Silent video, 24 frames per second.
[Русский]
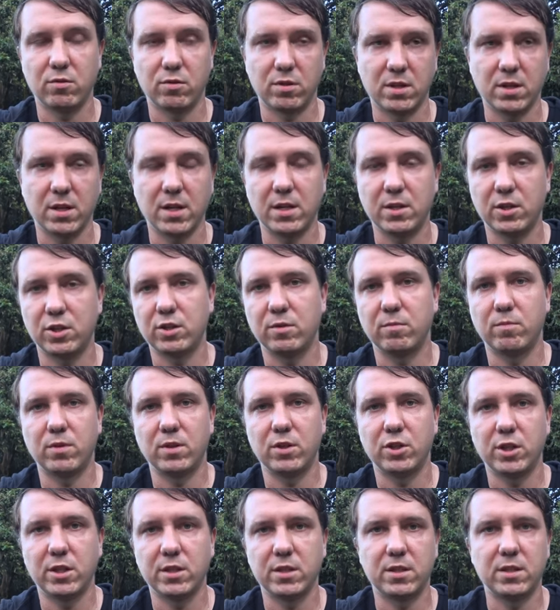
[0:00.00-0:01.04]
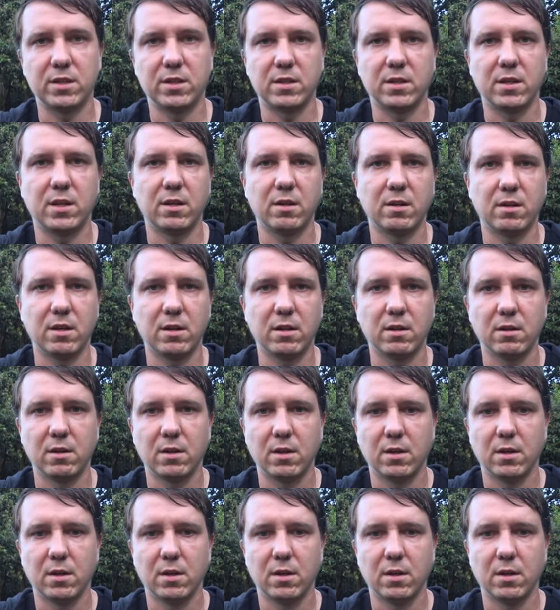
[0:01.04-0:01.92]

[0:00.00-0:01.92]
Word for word: Но это раньше было, сейчас не знаю как.